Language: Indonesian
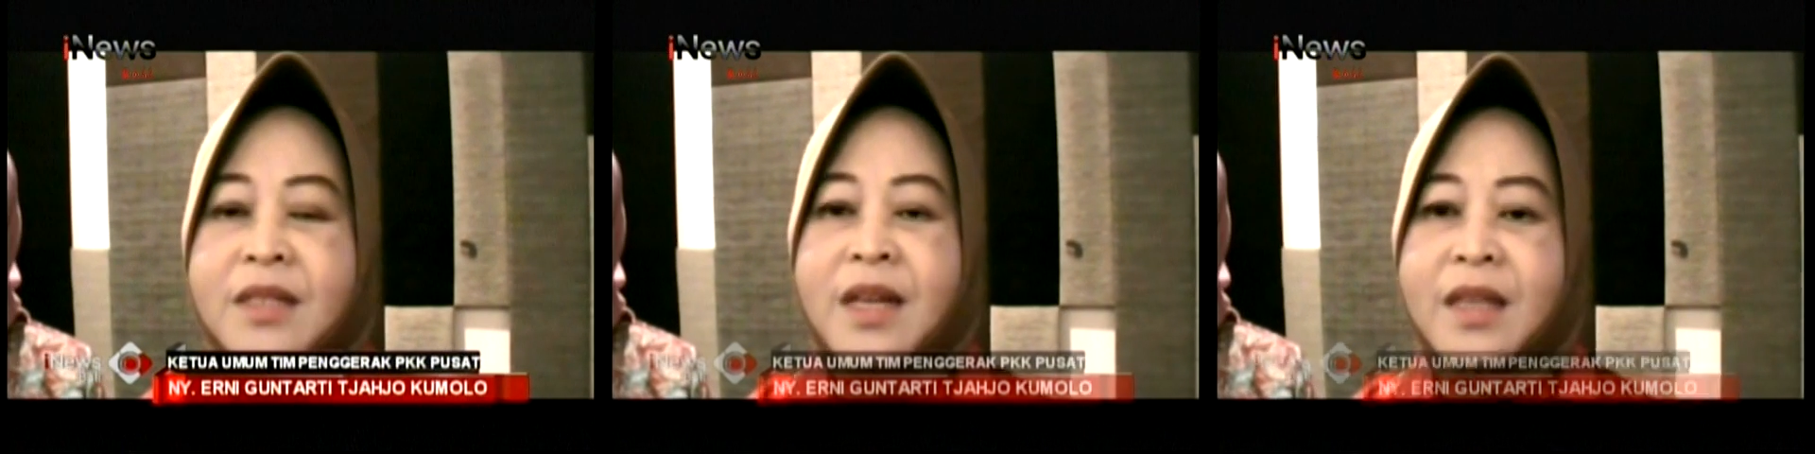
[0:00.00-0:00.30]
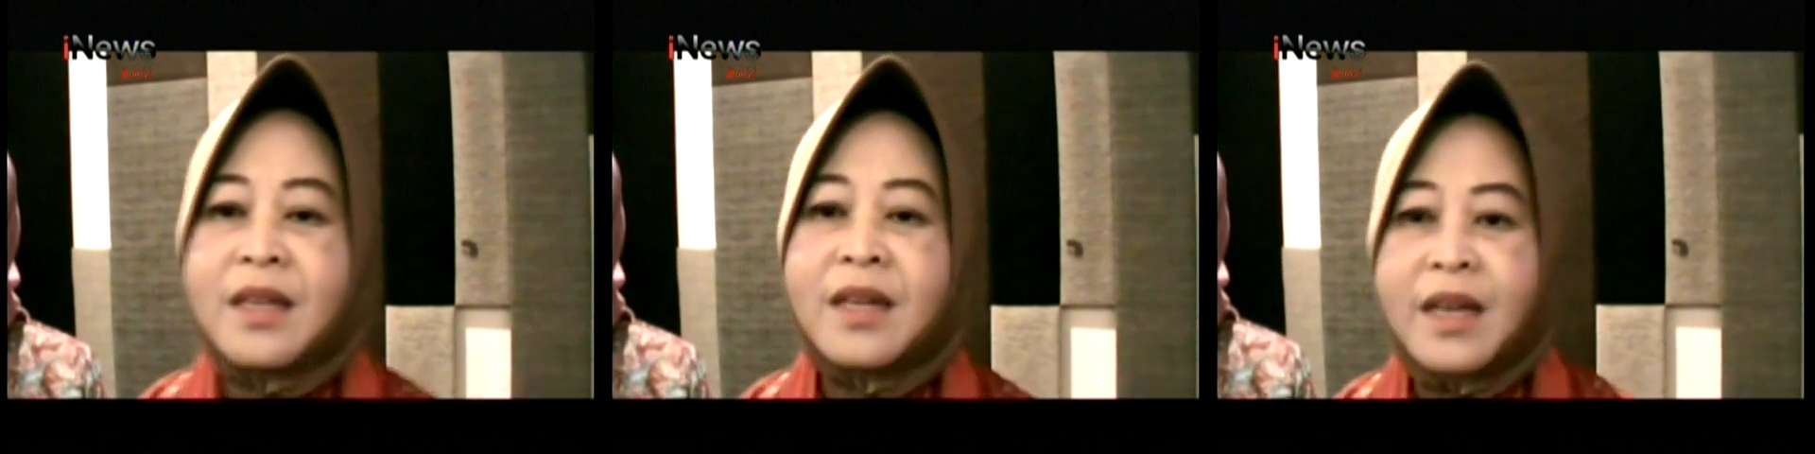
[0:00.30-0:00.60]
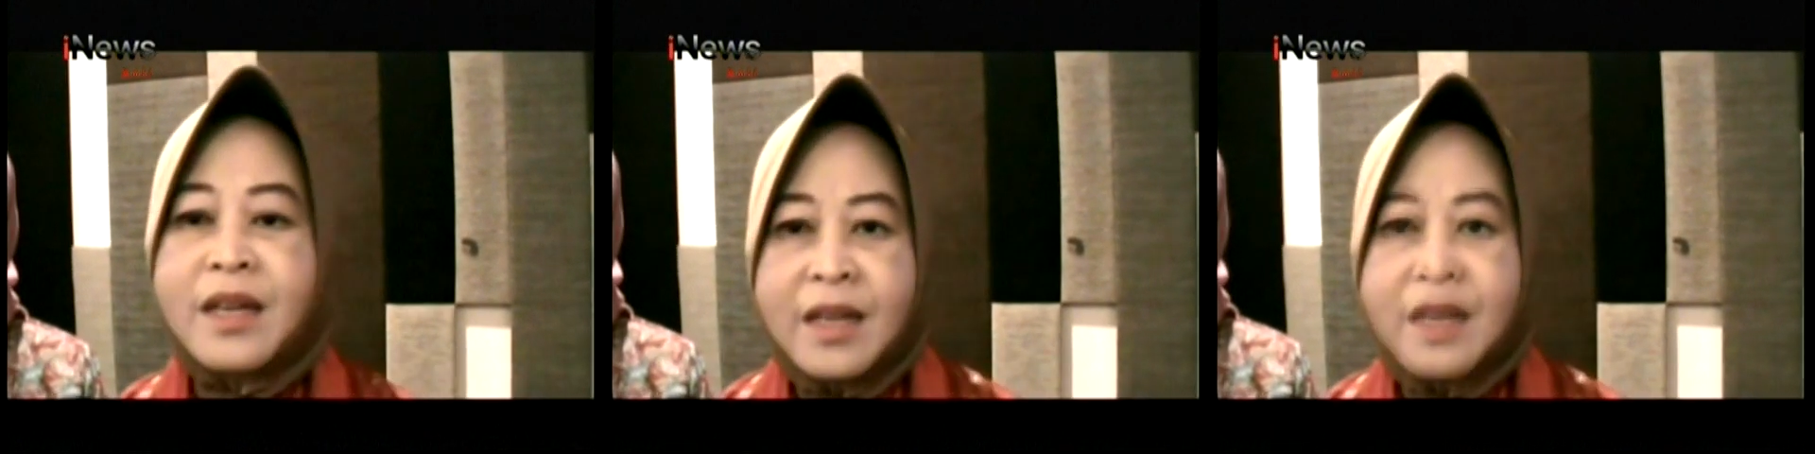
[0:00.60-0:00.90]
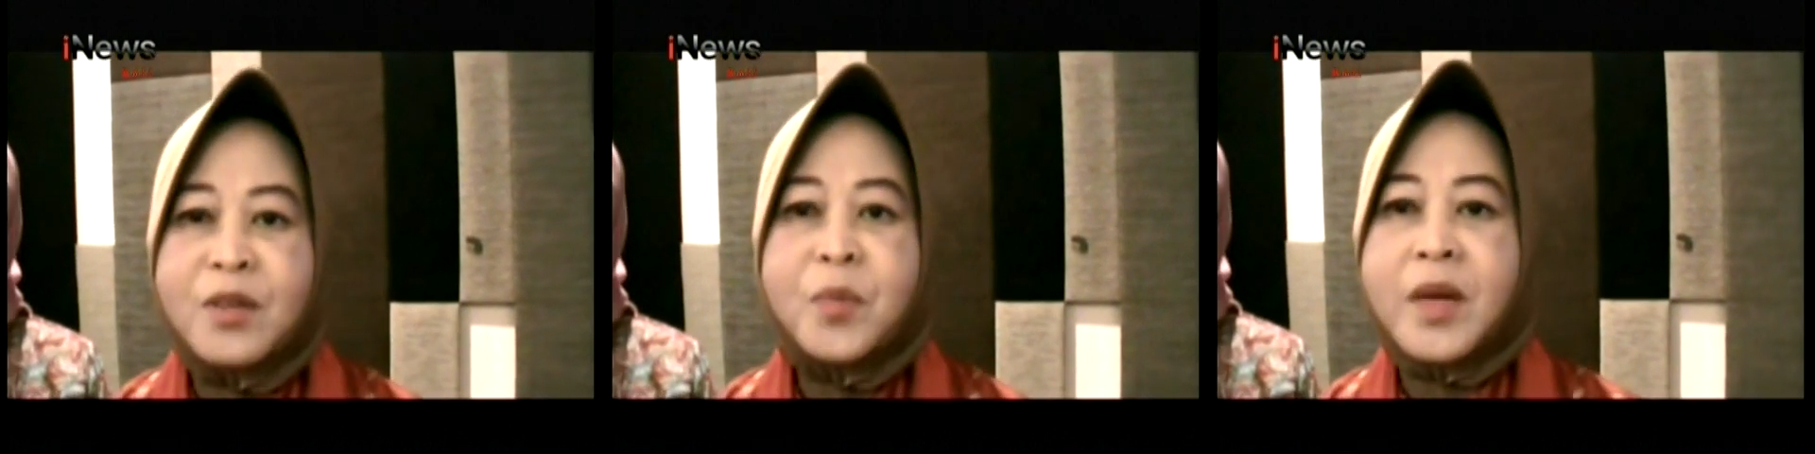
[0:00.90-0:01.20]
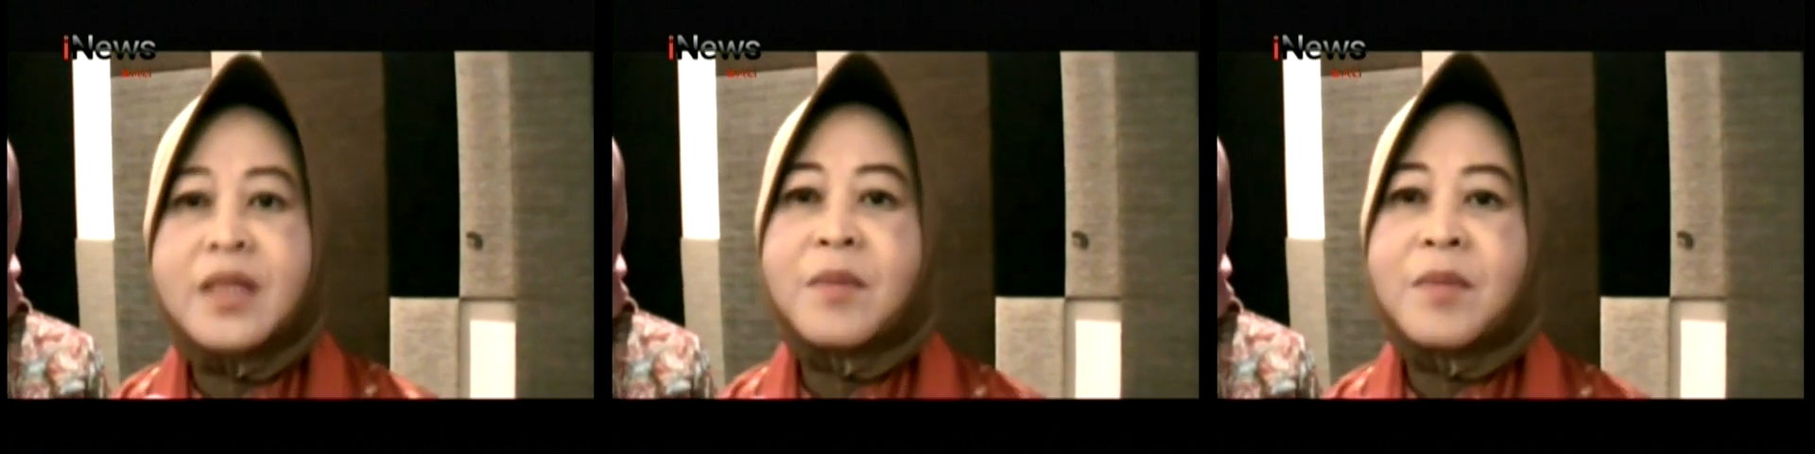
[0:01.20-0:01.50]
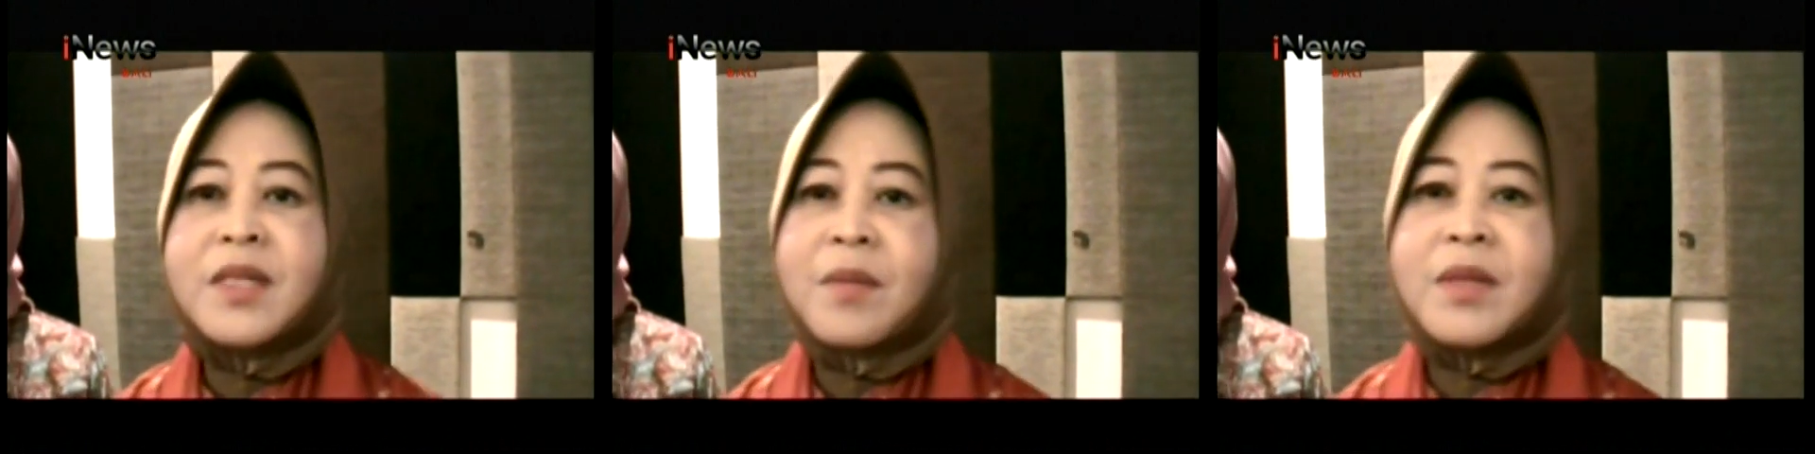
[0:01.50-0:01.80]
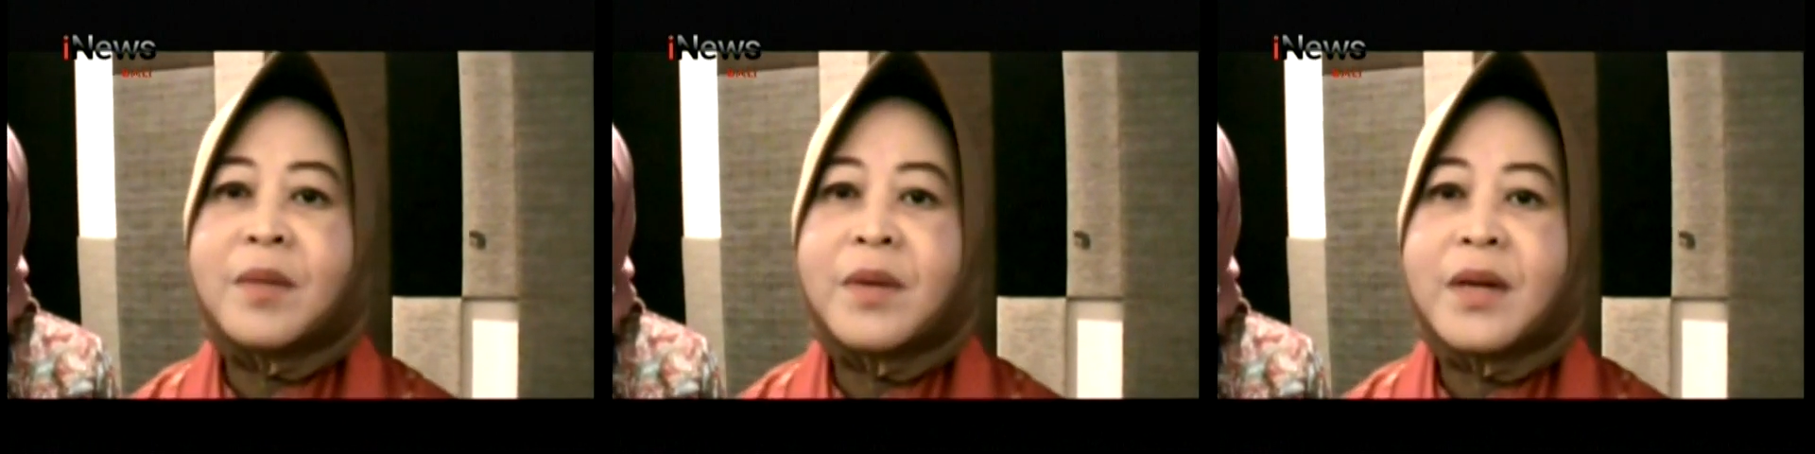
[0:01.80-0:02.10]
standar kayaknya kita harus bekerja
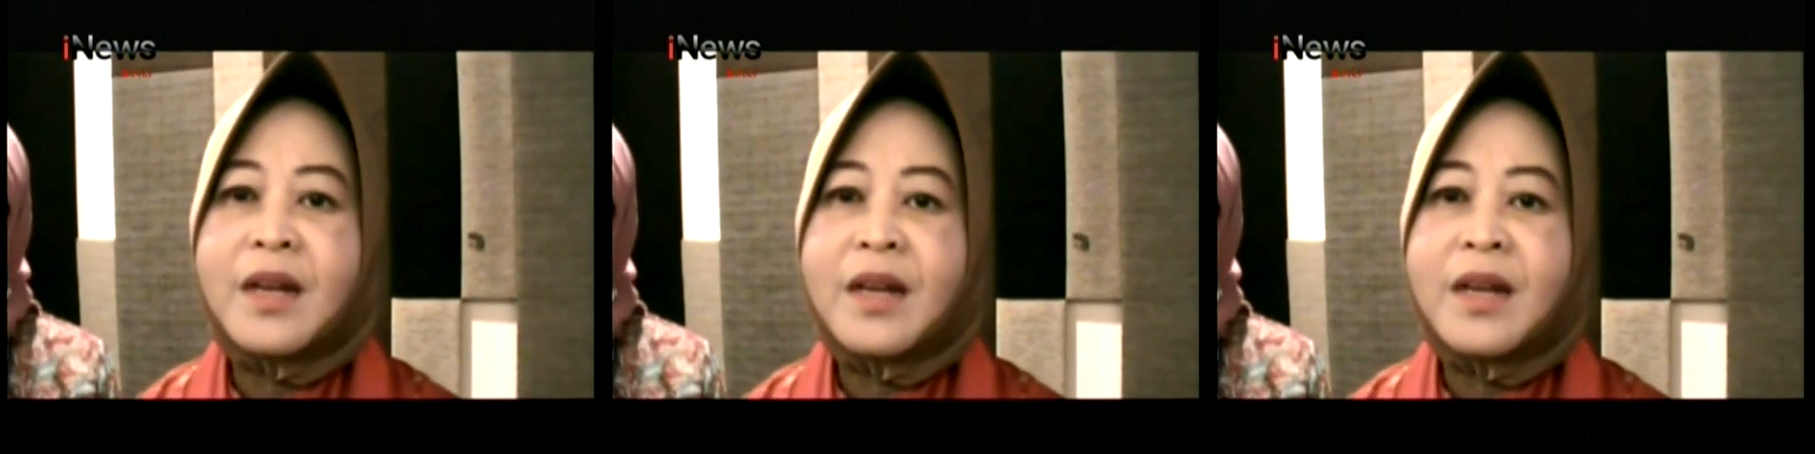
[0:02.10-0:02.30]
bersama-sama